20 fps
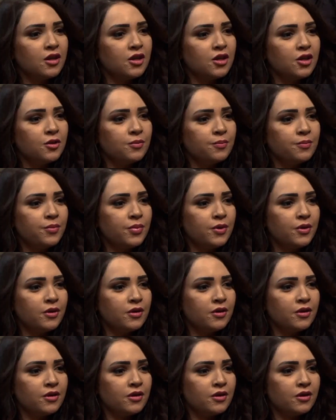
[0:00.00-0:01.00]
طيب
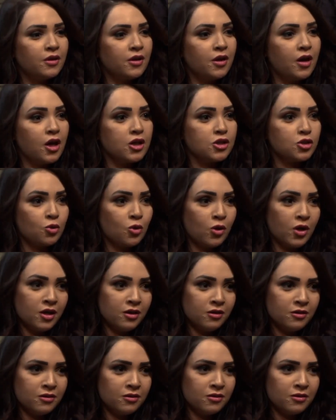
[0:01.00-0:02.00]
آه، اشكرك
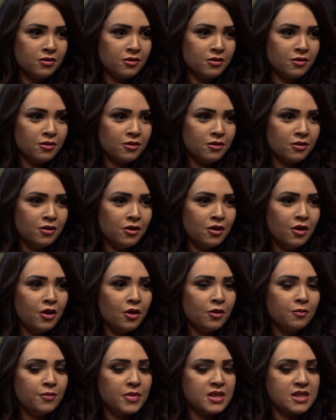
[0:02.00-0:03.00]

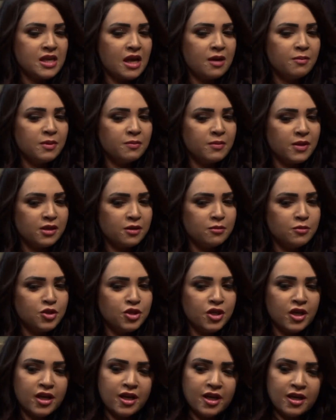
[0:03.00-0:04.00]
بس قبل ما
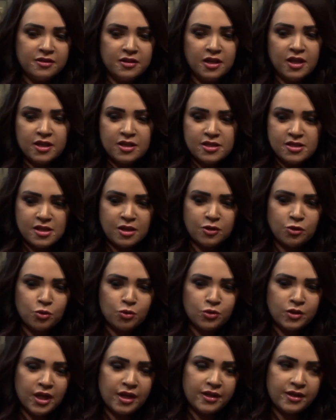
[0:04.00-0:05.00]
تمشي انا هديلك
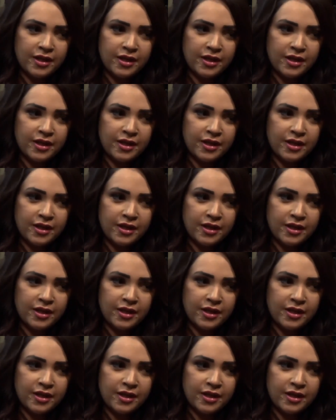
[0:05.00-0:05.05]
الصندوق ده